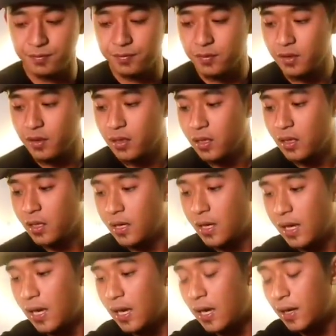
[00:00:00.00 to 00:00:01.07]
Yeah
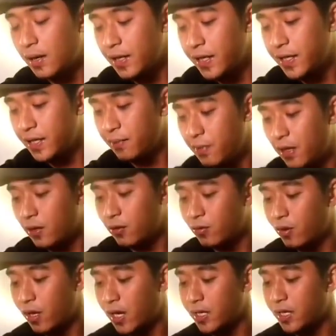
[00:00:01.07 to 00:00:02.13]
Nah, ini
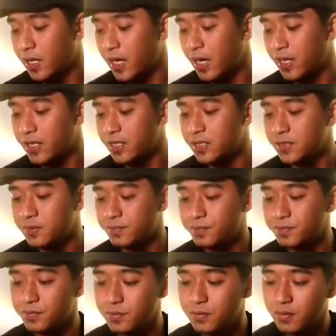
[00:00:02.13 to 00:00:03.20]
baru ada garis.
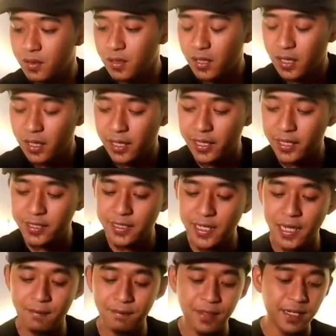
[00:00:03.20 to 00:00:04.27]
Ini
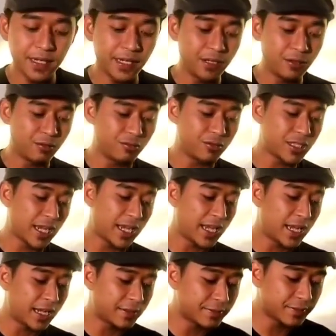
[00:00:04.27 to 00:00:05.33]
saya ambil dari guru
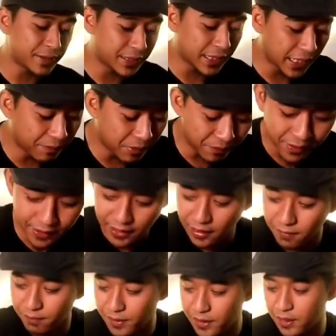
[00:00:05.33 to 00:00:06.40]
saya, dari
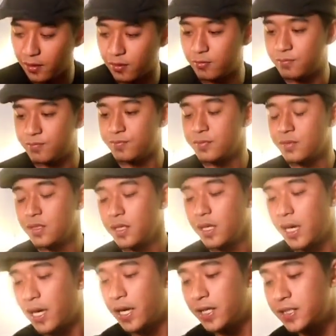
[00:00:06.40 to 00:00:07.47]
pemetaan beliau.
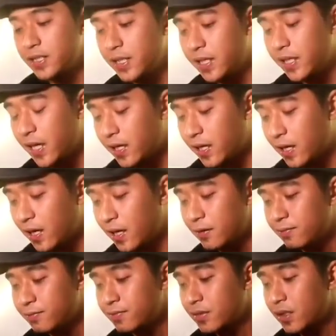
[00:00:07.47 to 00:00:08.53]
Garis ini
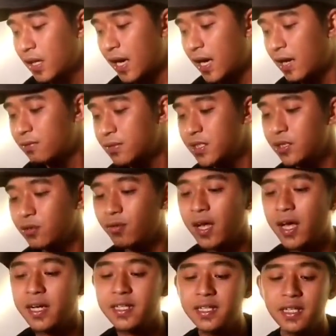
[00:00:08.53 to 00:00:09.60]
adalah alam
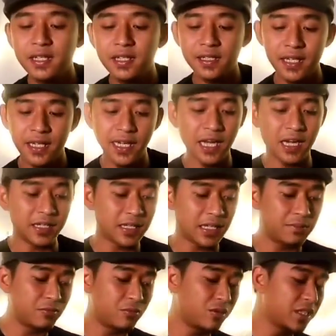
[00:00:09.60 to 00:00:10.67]
singularity. Ini
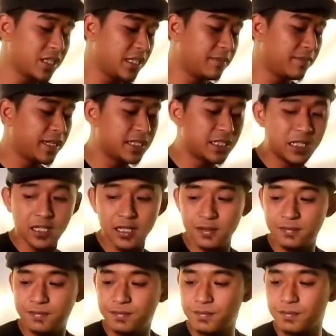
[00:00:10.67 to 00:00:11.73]
alam multidimensi.
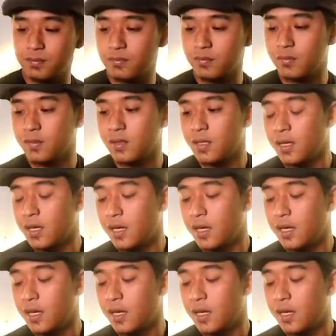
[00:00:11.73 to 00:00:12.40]
Oke. Okay.